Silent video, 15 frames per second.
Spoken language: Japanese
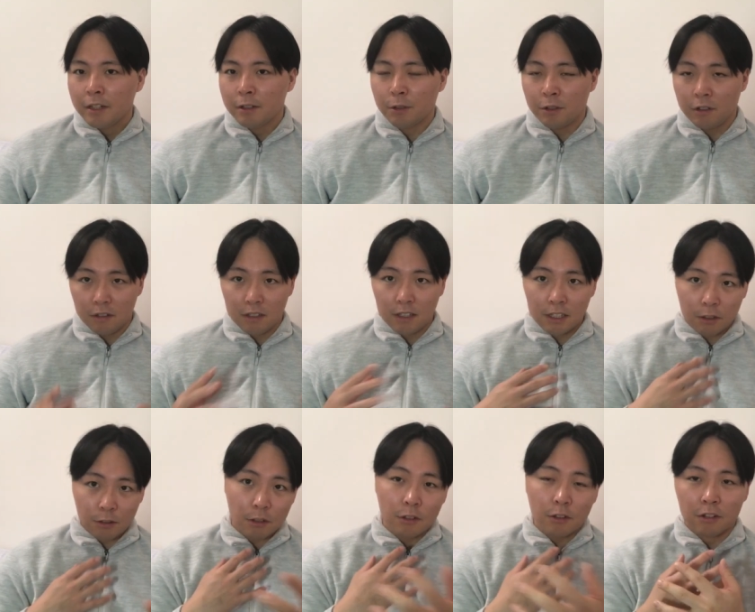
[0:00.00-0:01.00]
こう
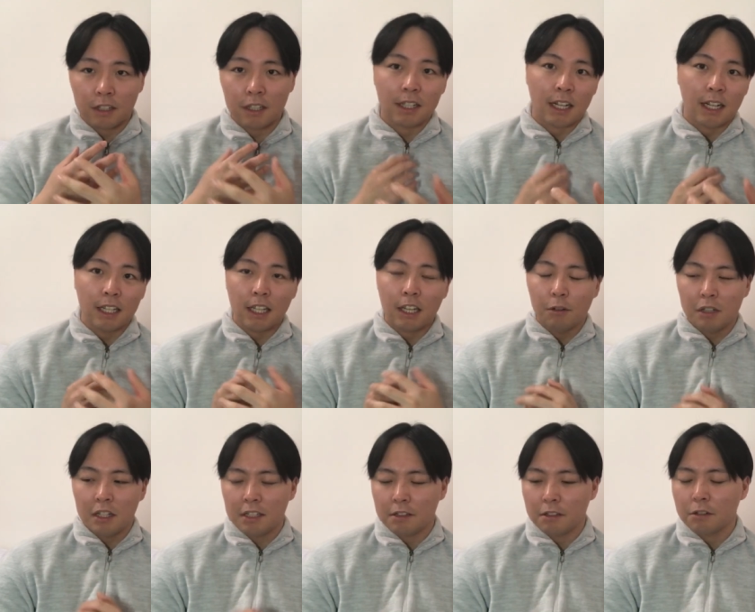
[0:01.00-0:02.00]
人との関係を
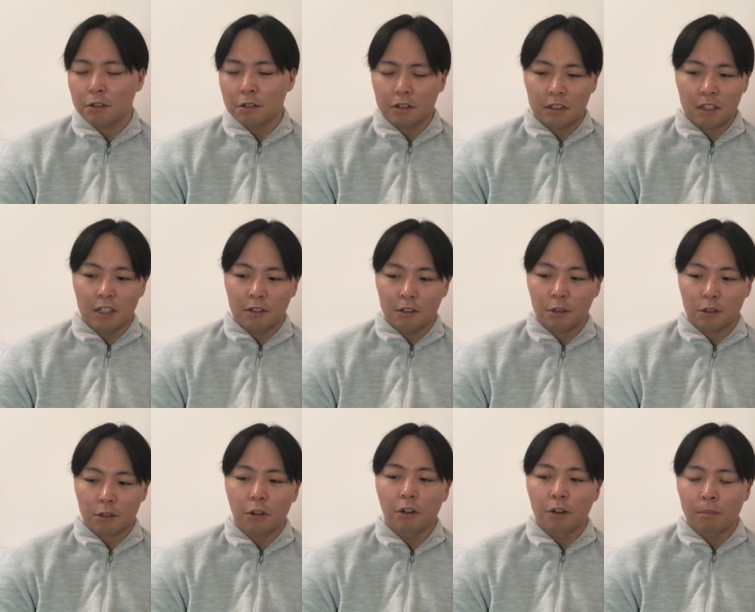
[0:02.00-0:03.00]
築くっていうこ
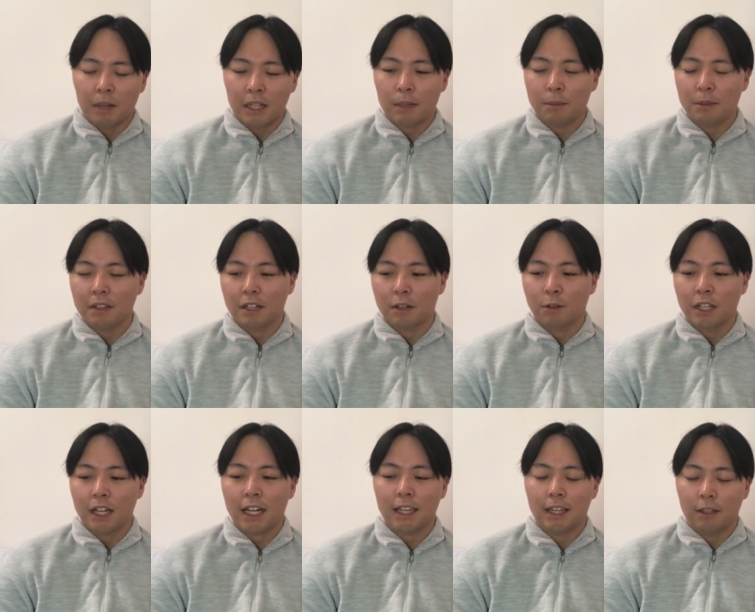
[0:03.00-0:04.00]
とを学ぶんだろう
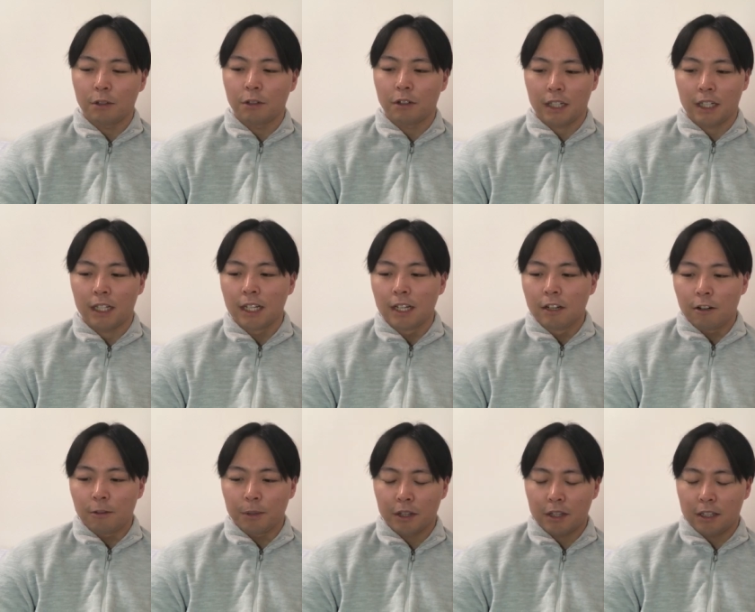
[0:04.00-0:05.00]
なっていうふうに
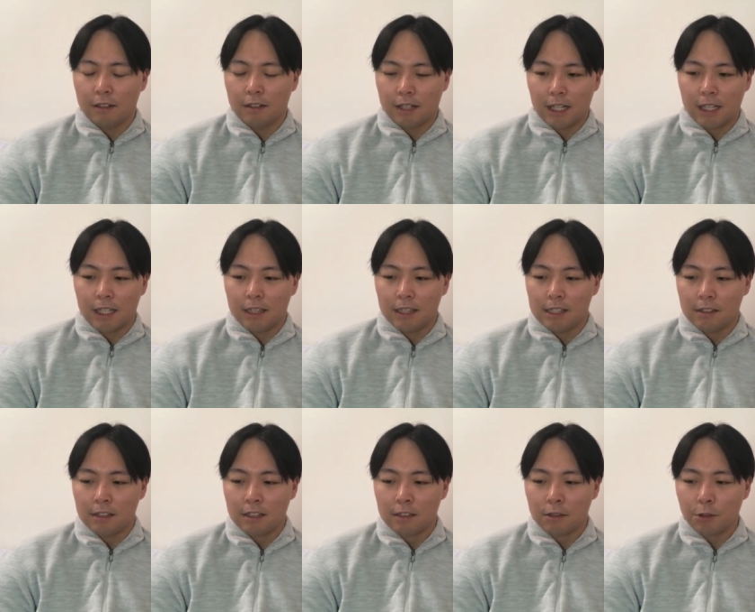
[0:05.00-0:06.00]
思ってるわけなんですよ
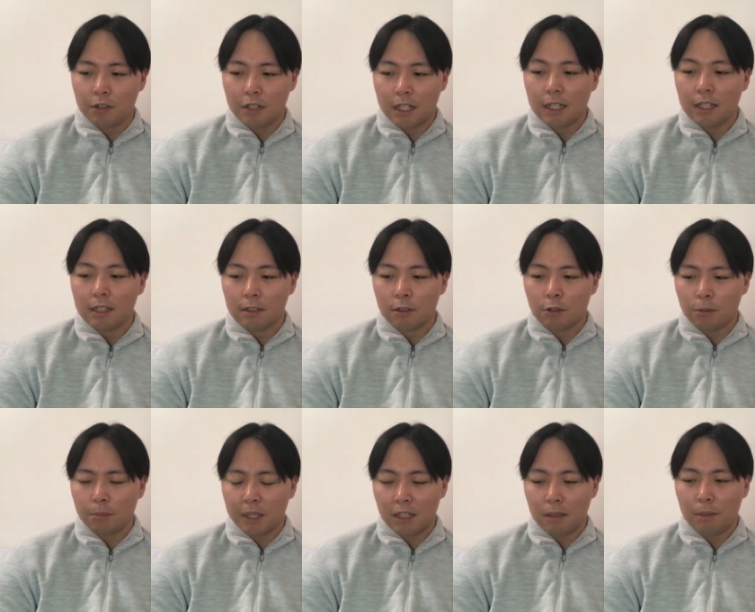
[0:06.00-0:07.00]
ね。そこがそこを
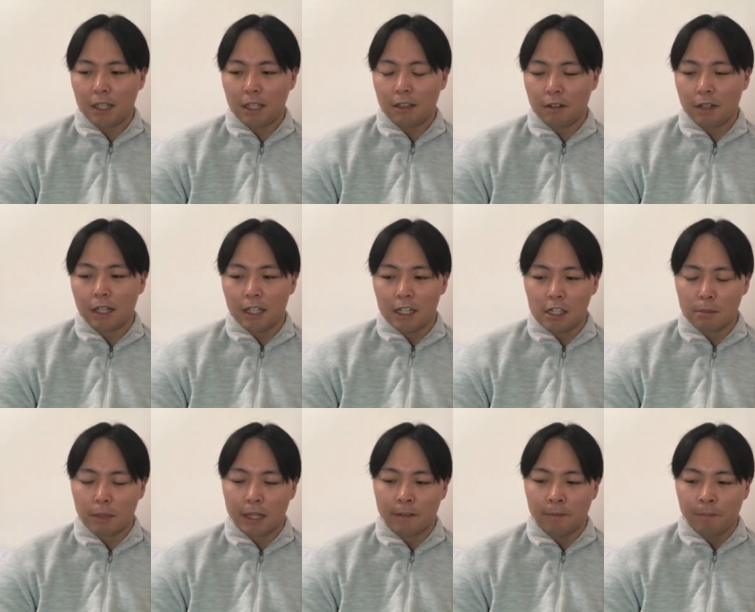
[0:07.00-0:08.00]
学べないのが一
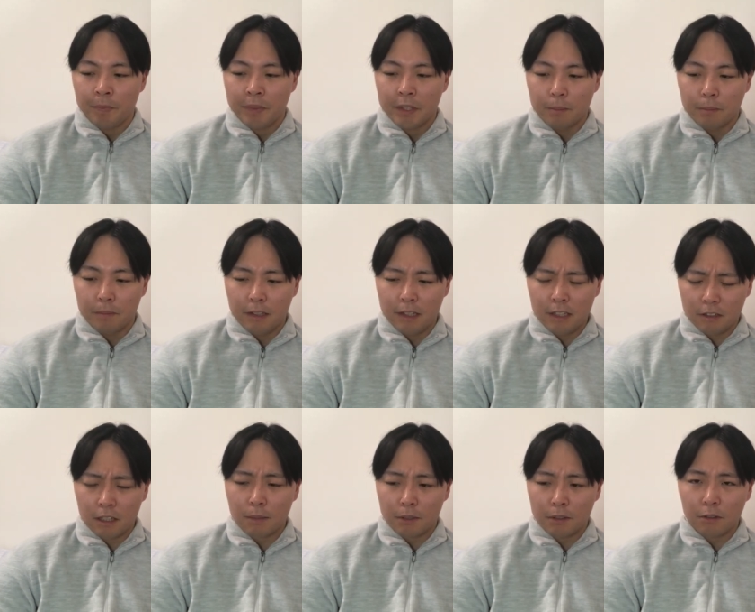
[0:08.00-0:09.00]
番
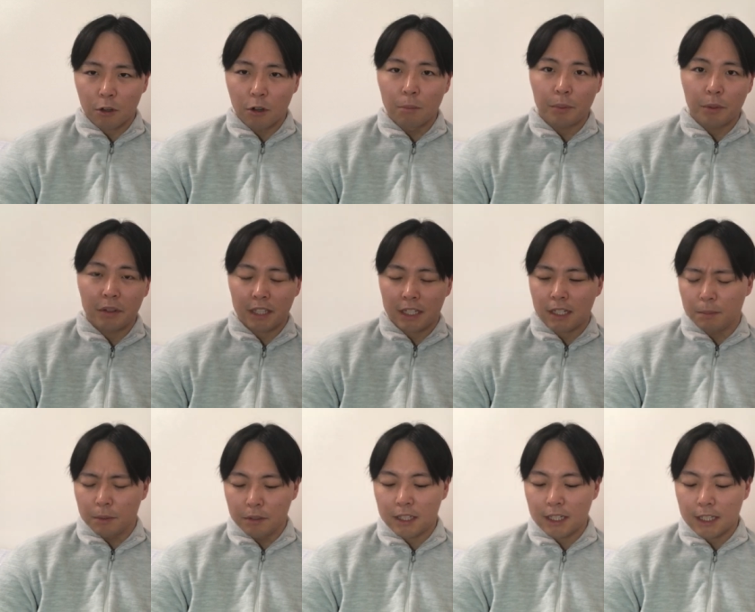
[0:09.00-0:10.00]
板場の根本的な
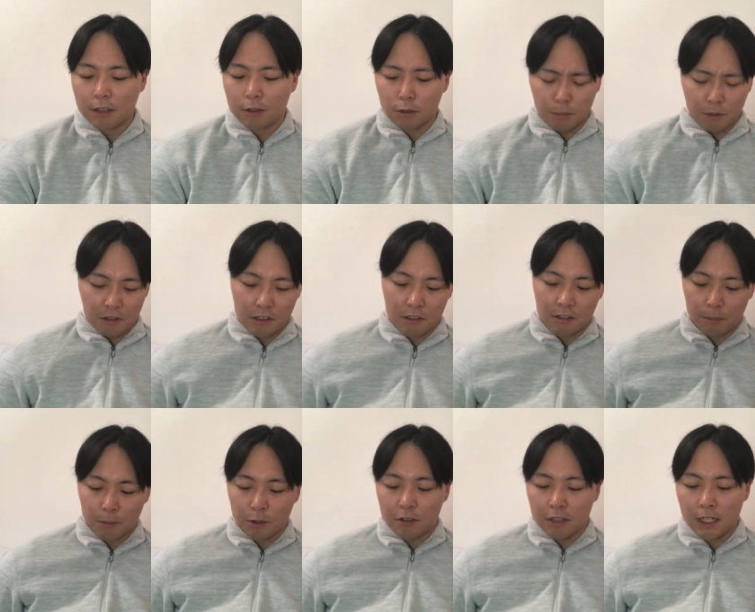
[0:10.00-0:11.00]
問題だと思うんですよね
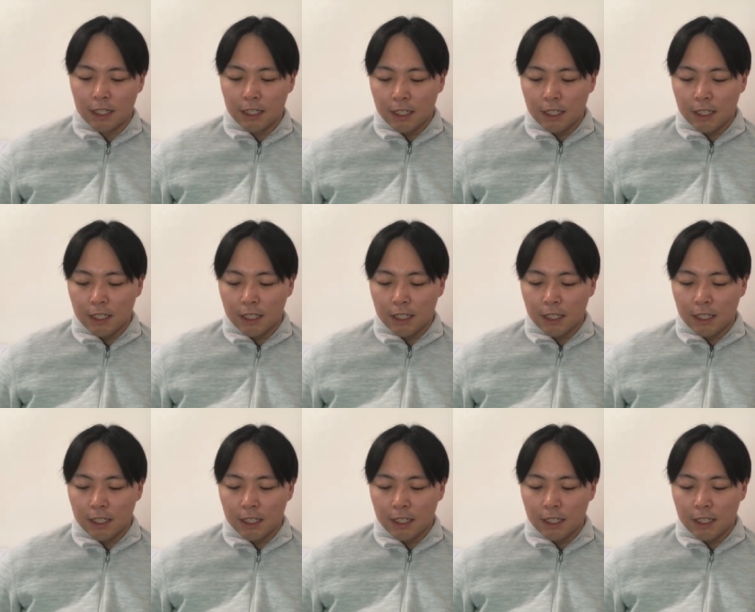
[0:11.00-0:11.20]
僕は、